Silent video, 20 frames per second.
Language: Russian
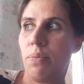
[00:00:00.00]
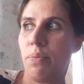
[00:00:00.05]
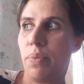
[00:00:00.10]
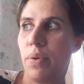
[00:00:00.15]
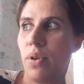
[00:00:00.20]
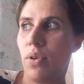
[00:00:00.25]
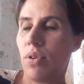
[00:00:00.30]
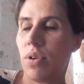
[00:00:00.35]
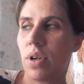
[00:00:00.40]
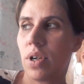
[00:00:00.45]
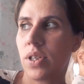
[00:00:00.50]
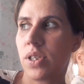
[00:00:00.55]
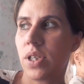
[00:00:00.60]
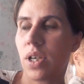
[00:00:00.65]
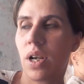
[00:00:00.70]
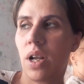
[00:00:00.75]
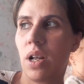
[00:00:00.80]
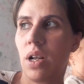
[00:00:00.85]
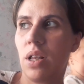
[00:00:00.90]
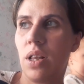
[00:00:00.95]
плохо
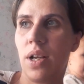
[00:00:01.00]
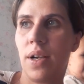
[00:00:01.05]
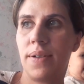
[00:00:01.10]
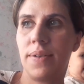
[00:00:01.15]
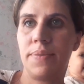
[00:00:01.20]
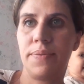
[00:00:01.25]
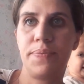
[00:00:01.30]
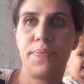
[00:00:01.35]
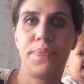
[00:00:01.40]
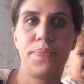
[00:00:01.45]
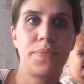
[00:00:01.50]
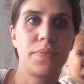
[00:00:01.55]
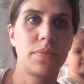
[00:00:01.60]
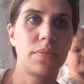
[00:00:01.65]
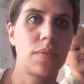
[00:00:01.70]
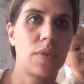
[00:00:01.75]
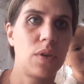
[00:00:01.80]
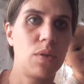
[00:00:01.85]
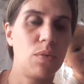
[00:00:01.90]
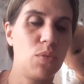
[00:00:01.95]
закрыла.
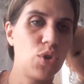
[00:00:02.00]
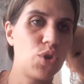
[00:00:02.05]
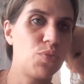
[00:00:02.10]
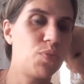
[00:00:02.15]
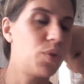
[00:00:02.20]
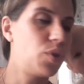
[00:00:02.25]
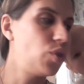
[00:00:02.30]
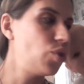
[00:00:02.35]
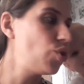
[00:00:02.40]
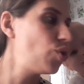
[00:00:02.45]
Может быть,